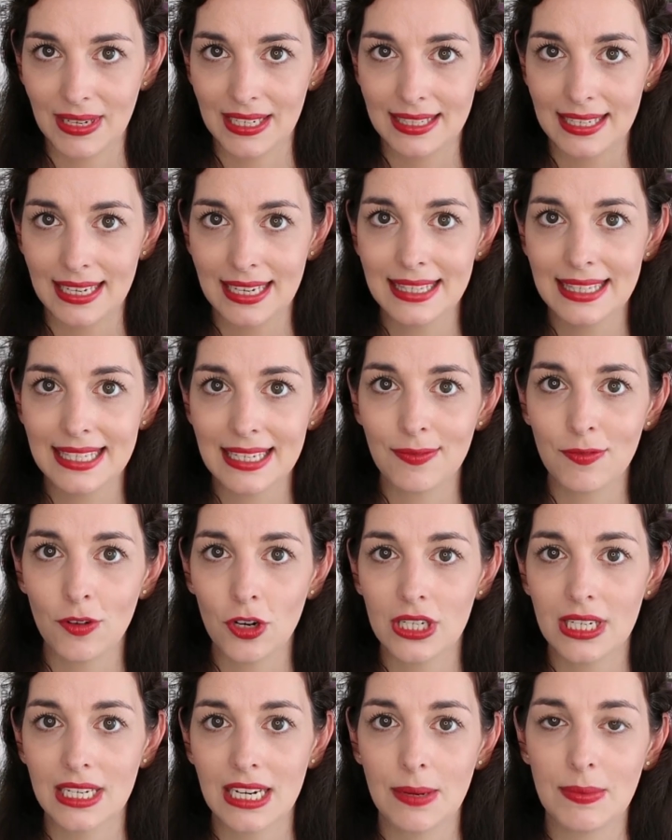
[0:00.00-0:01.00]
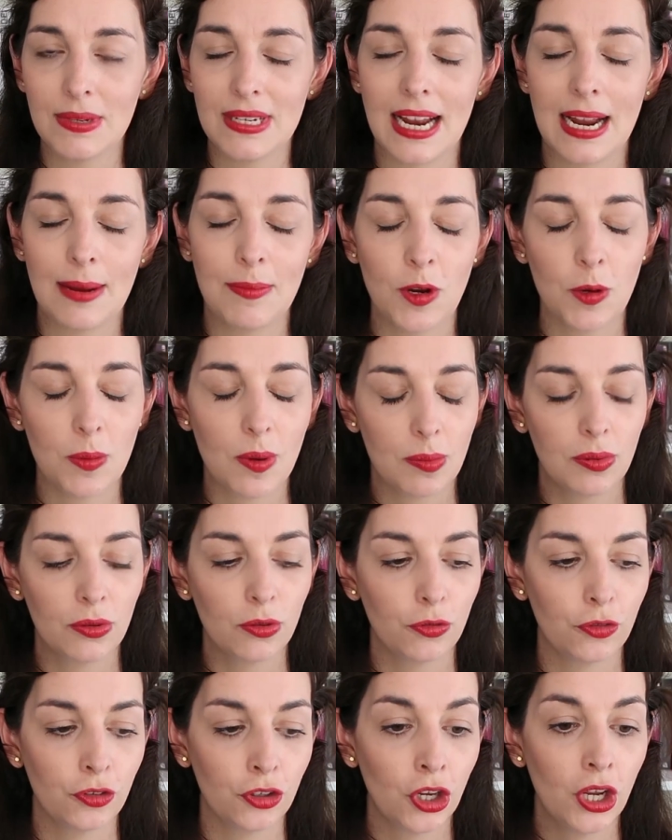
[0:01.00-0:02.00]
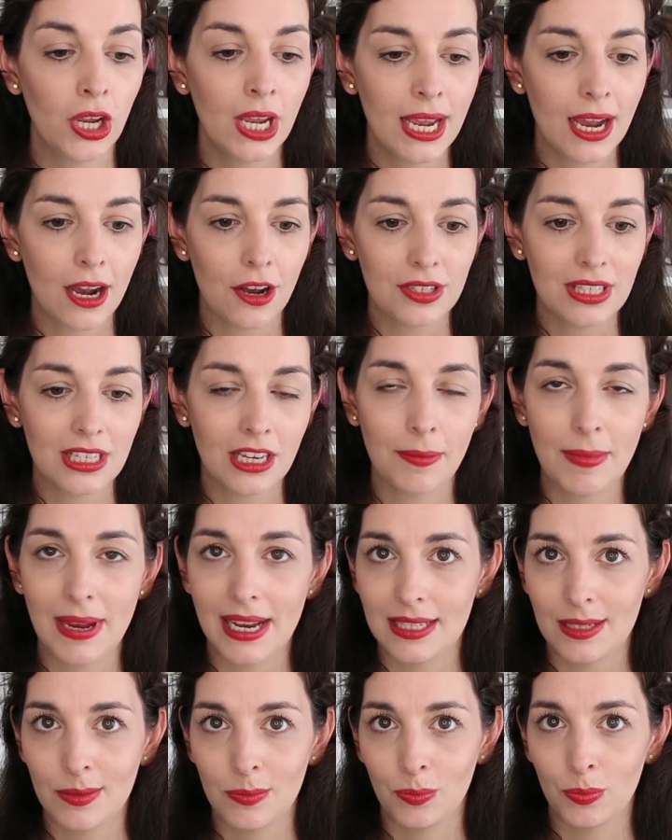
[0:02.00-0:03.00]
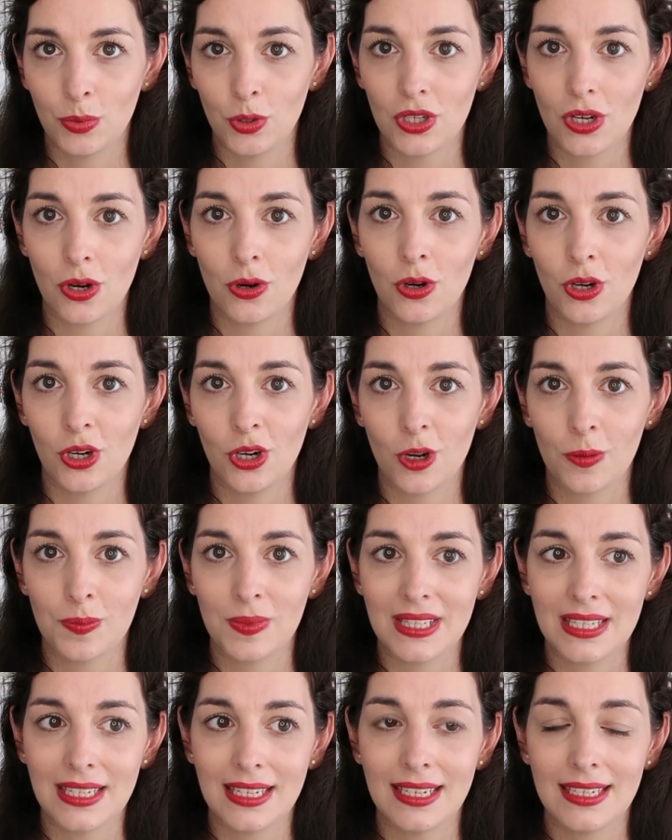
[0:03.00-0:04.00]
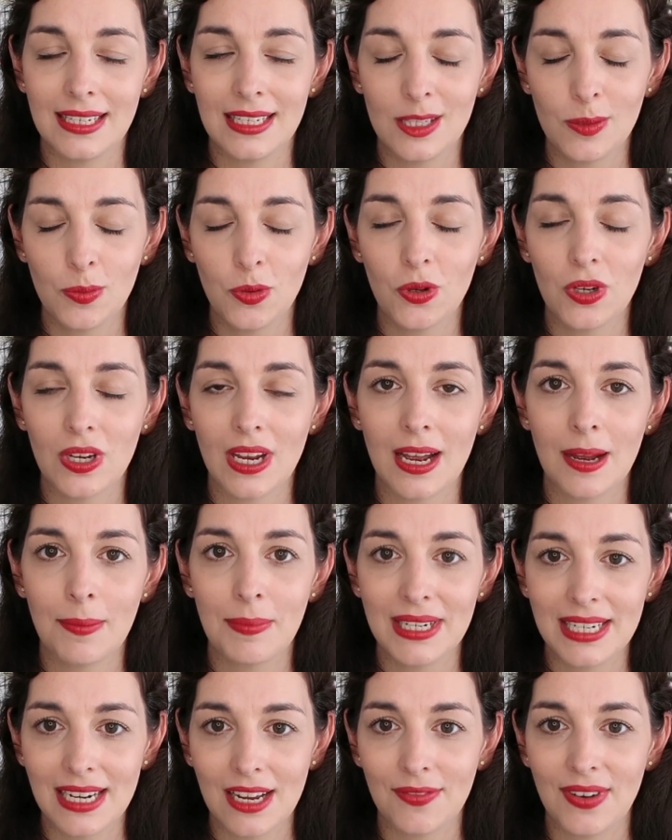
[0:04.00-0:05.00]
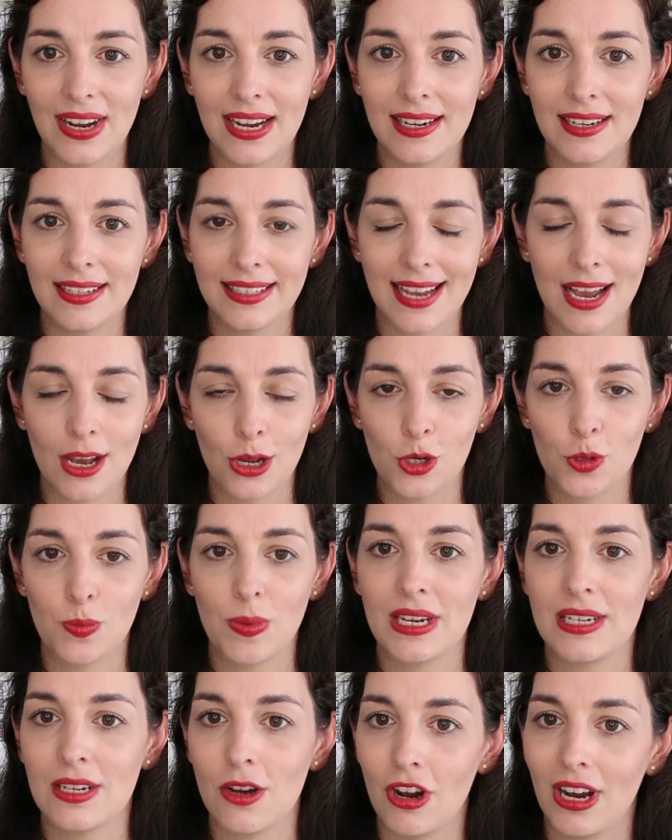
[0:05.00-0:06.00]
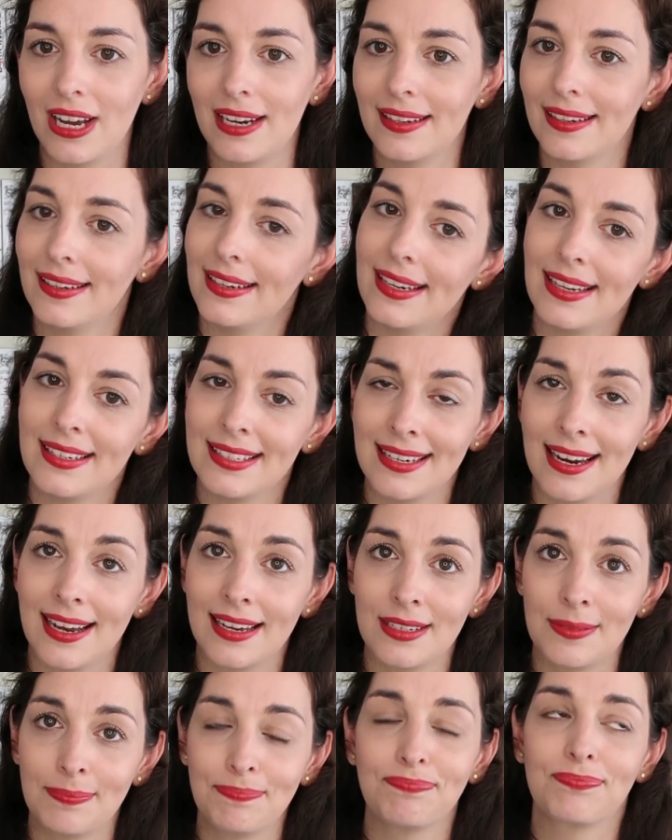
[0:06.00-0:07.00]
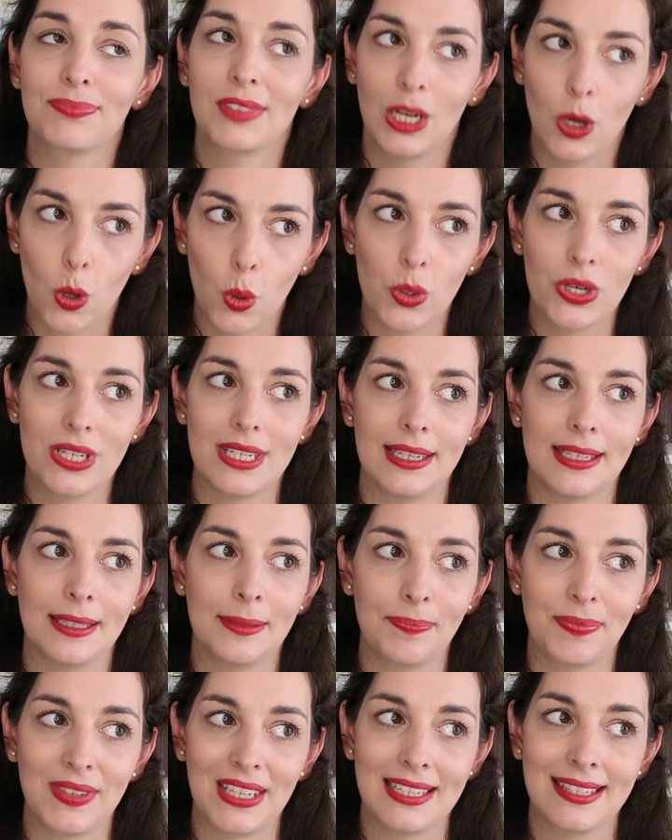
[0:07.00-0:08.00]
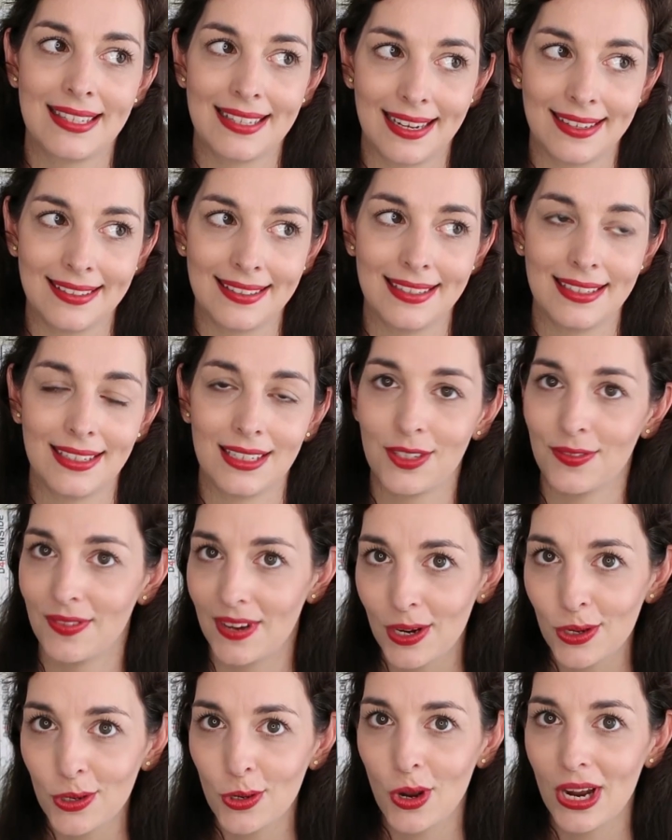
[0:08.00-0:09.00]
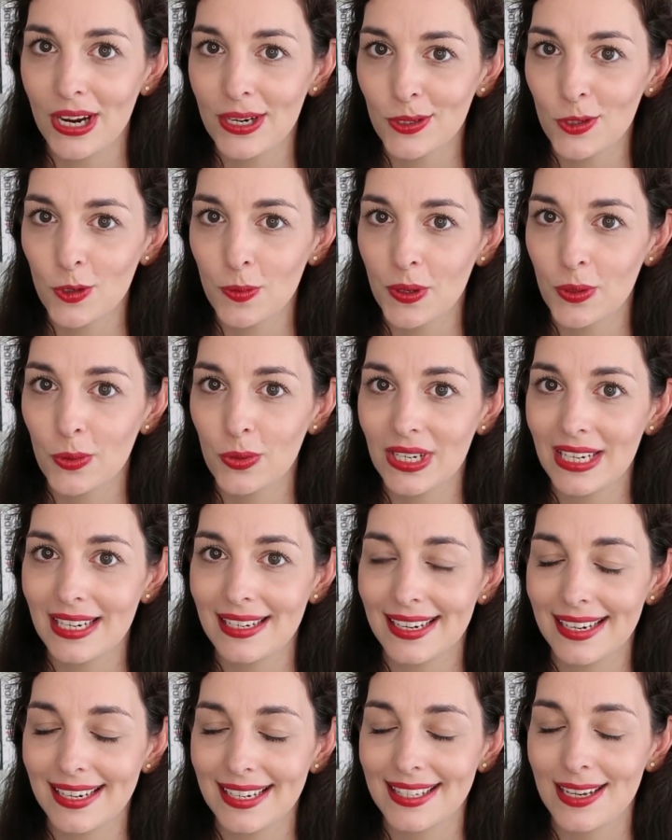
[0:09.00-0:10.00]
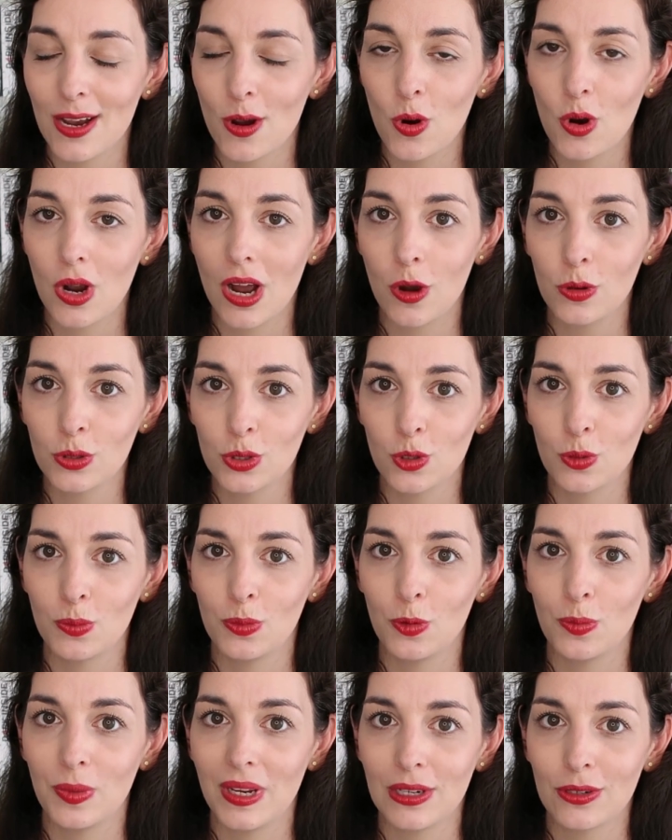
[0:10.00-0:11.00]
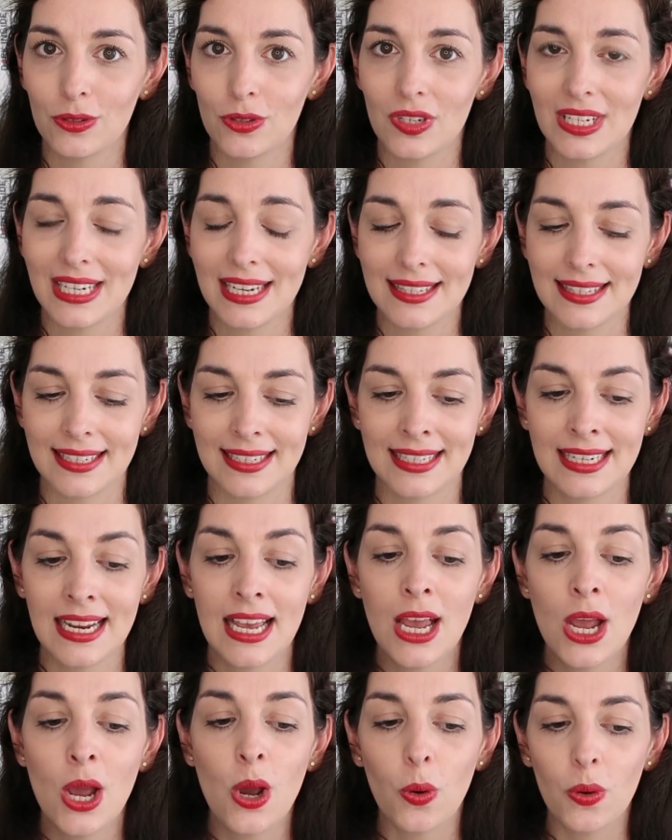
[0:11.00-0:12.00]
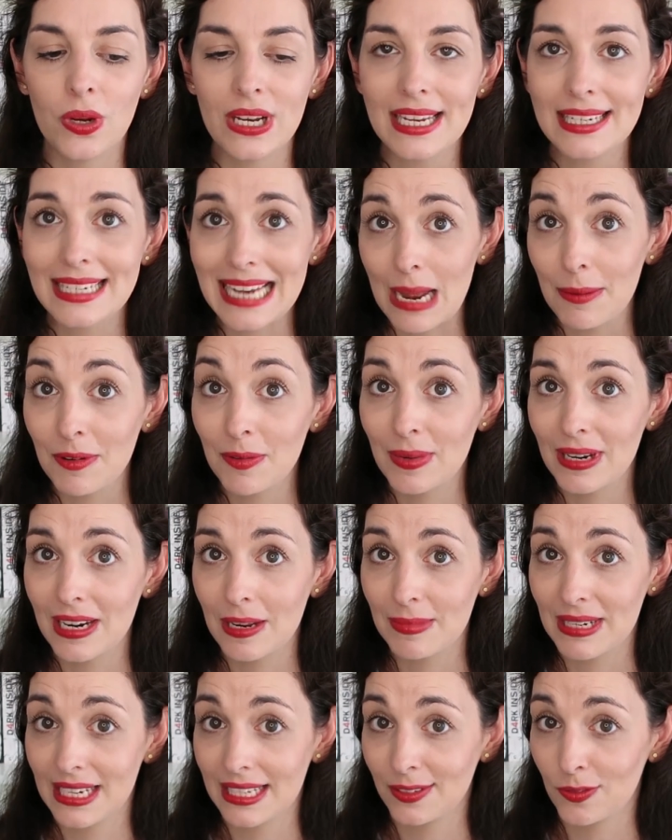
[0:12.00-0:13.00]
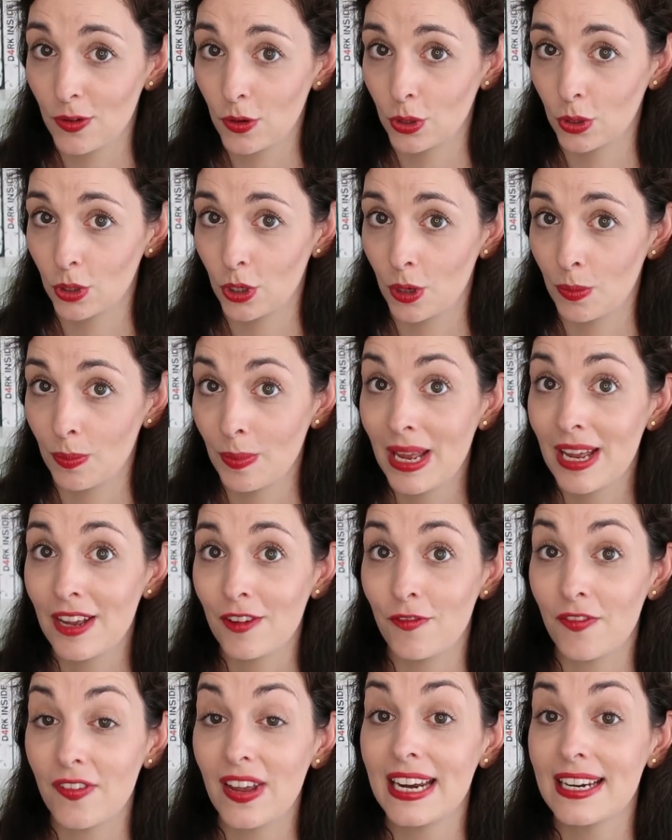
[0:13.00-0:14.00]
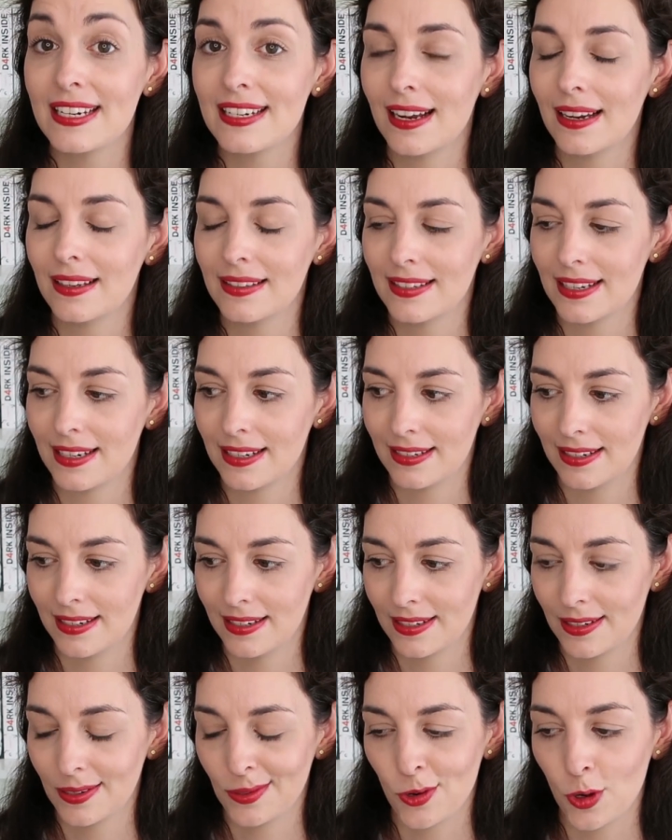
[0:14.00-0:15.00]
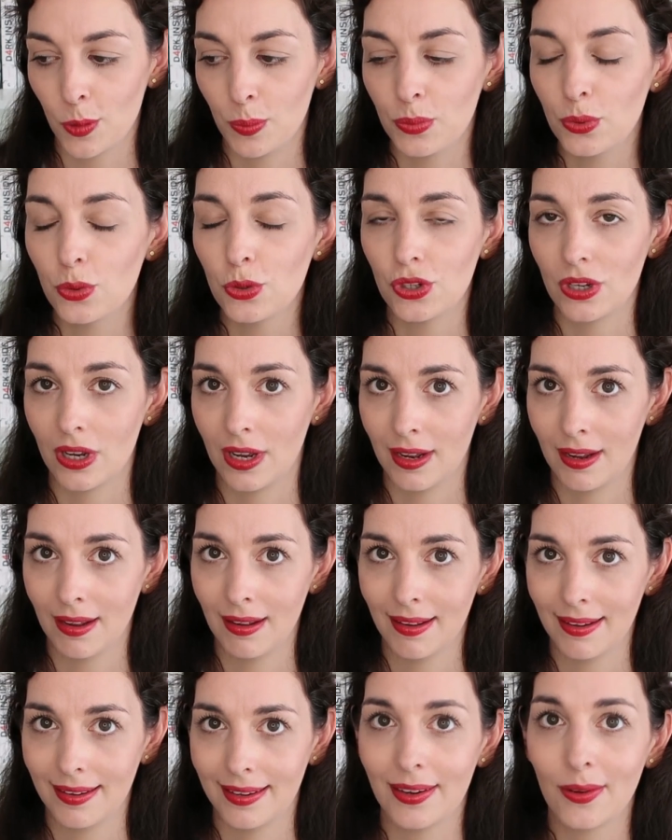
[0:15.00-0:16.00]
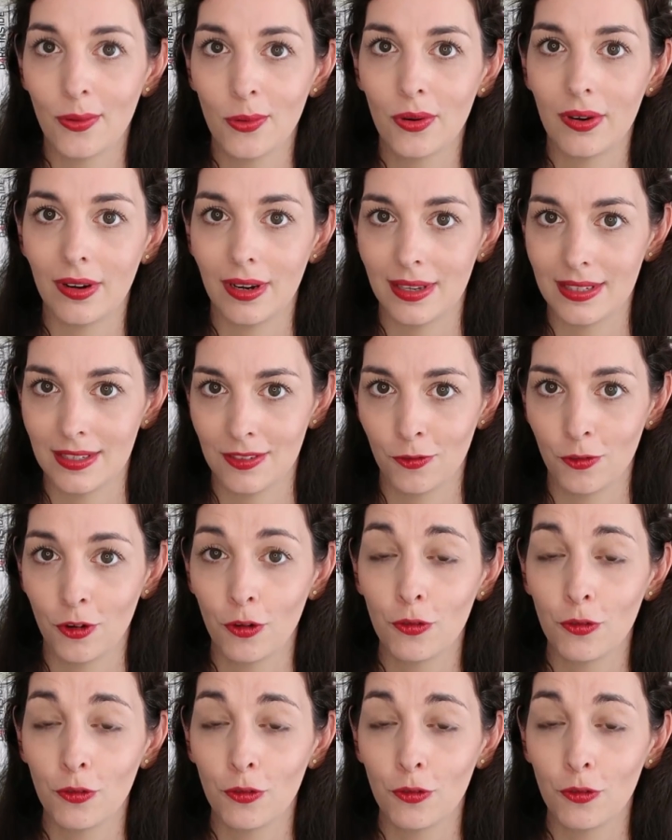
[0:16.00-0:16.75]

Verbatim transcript: Mal gesehen. Sie wollte nämlich einmal überprüfen aus ihrem ersten Bücherhaul, ob sie diese Bücher mittlerweile Jahre später auch alle gelesen hat. Und ähm, das dachte ich, das wäre doch eine super gute Idee, das auch auszuprobieren und zu testen. Und ich habe mir nämlich jetzt vorgenommen, wenn tatsächlich noch Bücher hier ungelesen